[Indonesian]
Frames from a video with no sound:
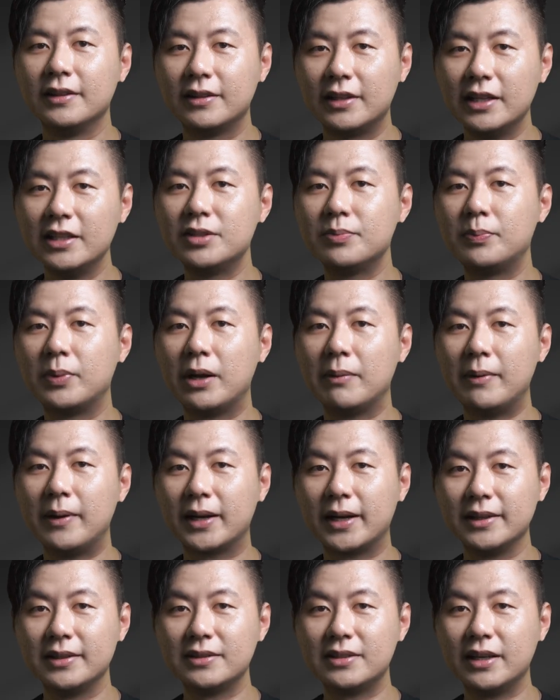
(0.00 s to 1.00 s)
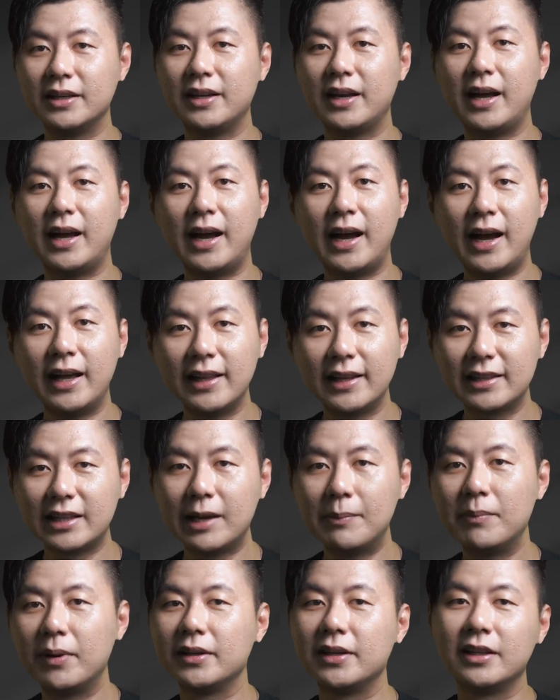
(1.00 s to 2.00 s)
Dan seberapa kencang alat
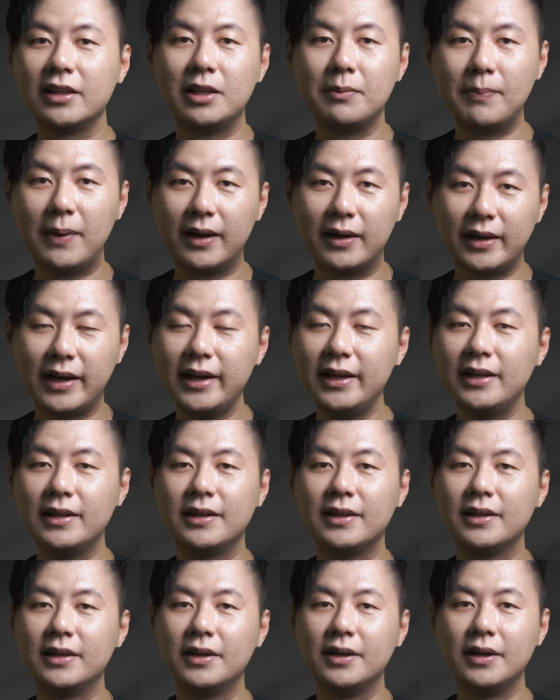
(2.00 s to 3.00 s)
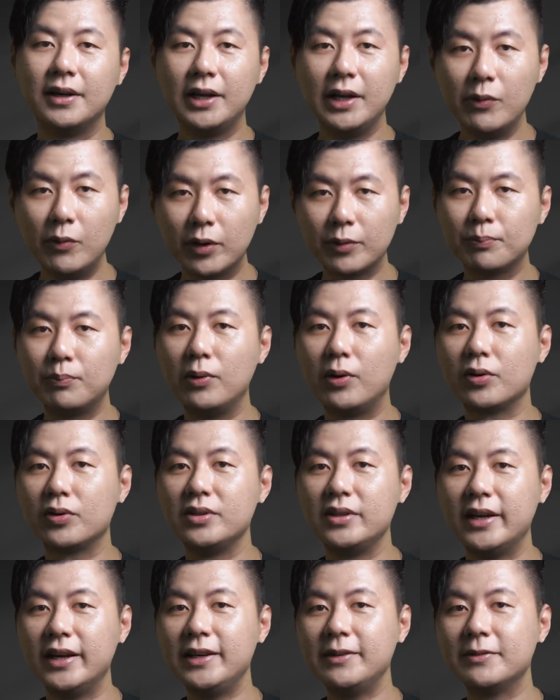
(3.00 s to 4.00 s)
tambang yang dipakai, reward
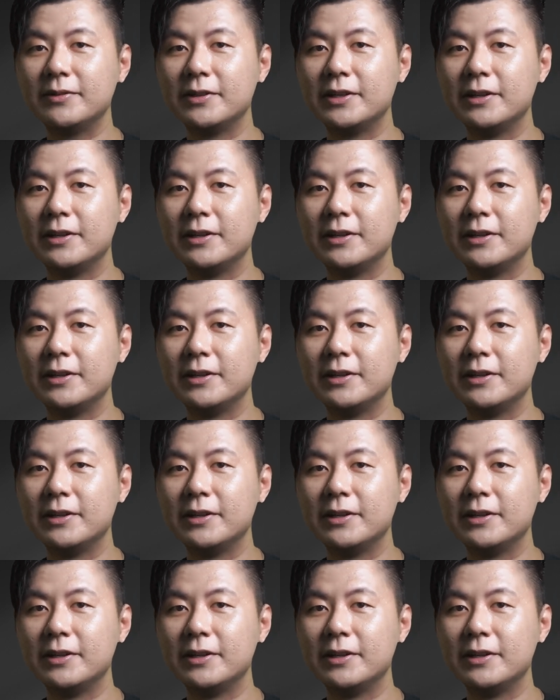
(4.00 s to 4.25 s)
block-nya